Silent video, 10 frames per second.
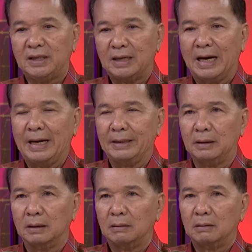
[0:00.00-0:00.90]
วิธีการ
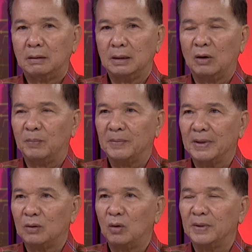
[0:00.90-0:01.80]
เนี่ยเราเป็น
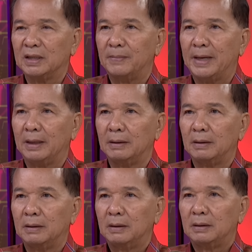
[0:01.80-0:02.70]
พรรคร่วมรัฐบาล
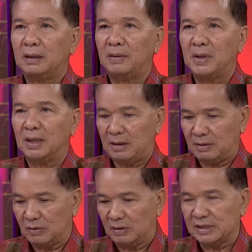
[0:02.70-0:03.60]
ในเมื่อ
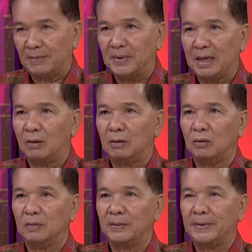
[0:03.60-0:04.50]
อีก2-3พรรคของ
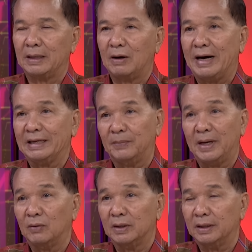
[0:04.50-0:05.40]
ร่วมรัฐบาลเขาอาจจะ
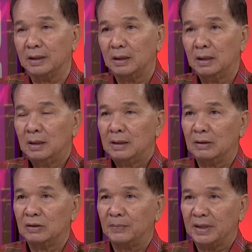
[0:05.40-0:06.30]
ไม่เอาเลยเนี่ย
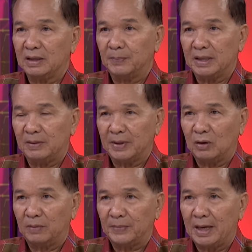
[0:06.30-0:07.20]
เราทำไงจะประนีป
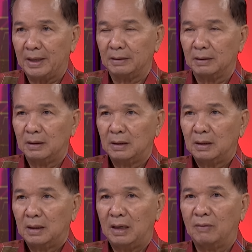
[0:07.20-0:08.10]
ระนอมได้
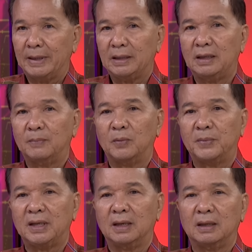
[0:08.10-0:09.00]
แล้ววันนี้ผม
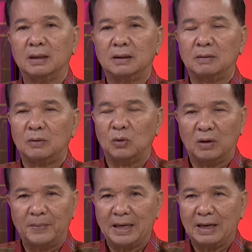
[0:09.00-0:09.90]
เรียนนะอยู่
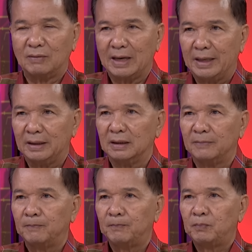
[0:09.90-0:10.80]
กับพรรคก้าวไกลเนี่
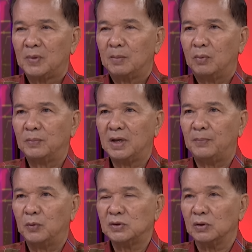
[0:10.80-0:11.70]
ยผมเค
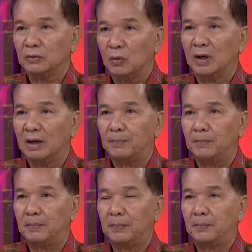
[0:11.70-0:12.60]
ยพูดส่วนตัวกับ